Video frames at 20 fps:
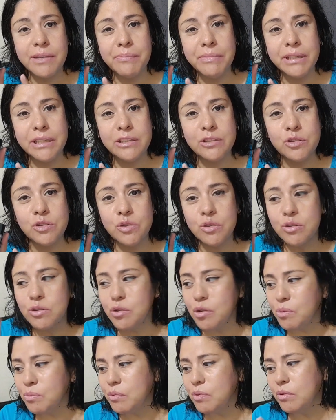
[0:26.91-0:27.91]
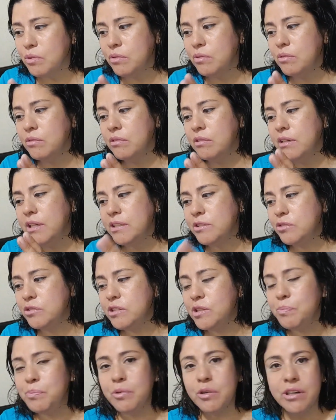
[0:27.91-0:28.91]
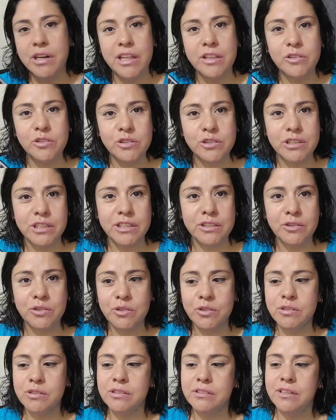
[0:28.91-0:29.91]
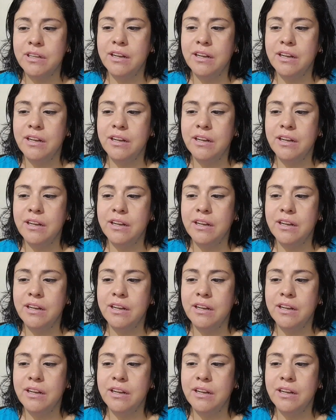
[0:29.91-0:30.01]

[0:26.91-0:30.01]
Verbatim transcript: me hizo como esos tipos radios retros